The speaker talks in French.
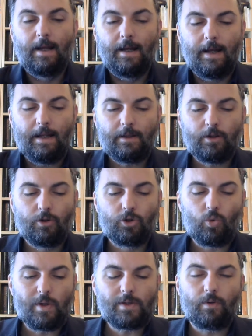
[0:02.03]
Lettre
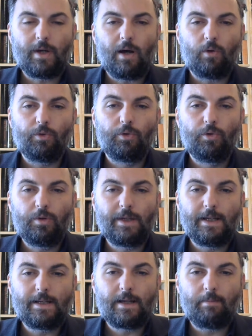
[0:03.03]
342
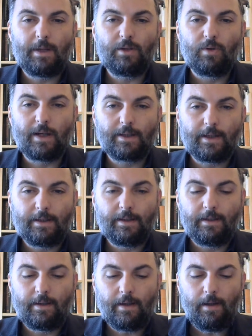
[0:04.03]
d'Élisabeth de la
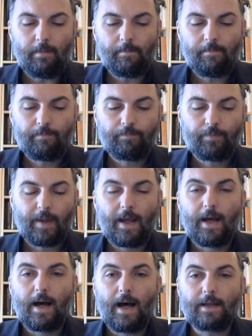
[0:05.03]
Trinité,
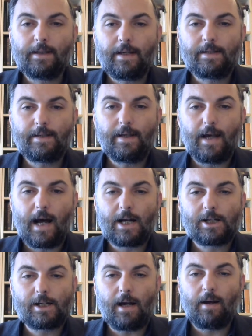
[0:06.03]
adressée à
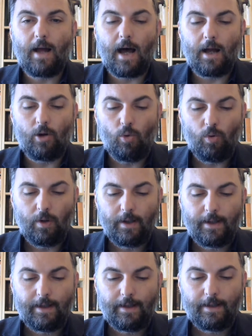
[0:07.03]
Charles Hallot
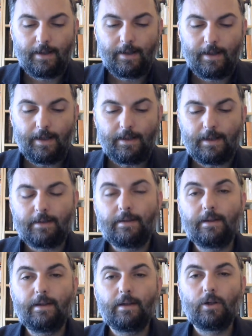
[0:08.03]
et
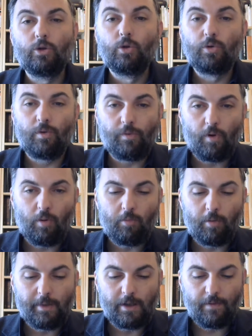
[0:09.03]
datée de
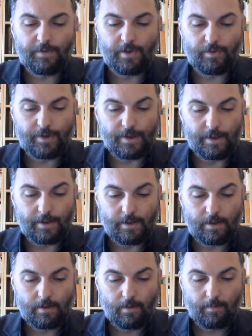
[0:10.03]
novembre 1906.